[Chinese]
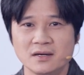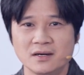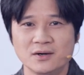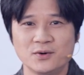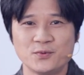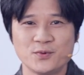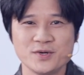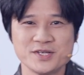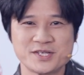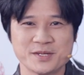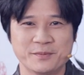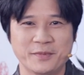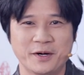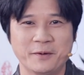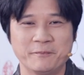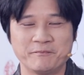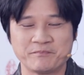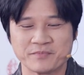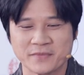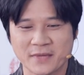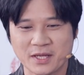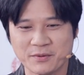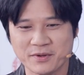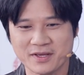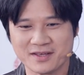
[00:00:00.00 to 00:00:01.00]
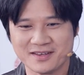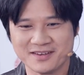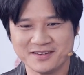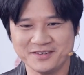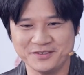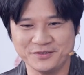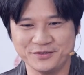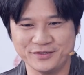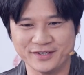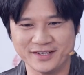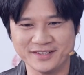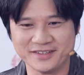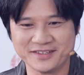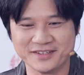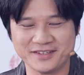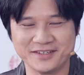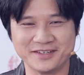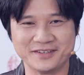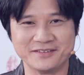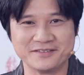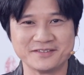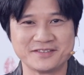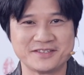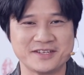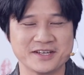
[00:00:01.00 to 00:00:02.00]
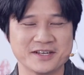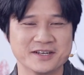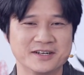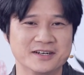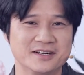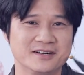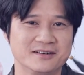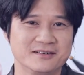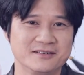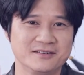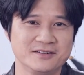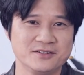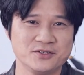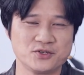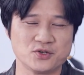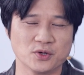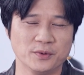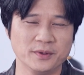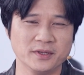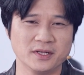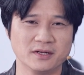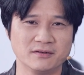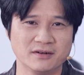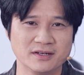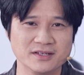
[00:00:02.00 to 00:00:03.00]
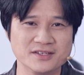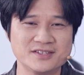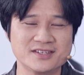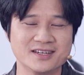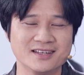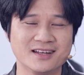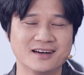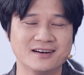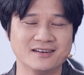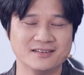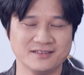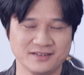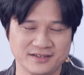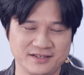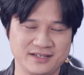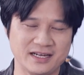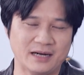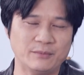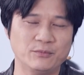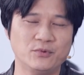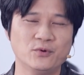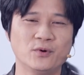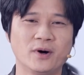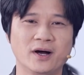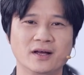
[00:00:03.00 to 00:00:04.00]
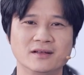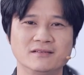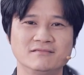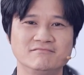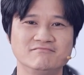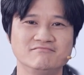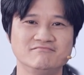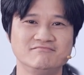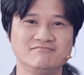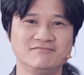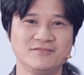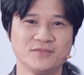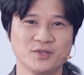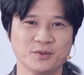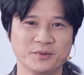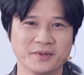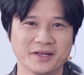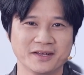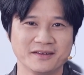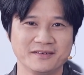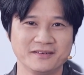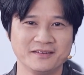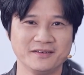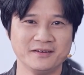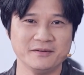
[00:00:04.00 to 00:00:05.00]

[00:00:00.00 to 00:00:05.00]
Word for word: 为什么？因为人的这个所谓的人生啊，讲不完，对不对？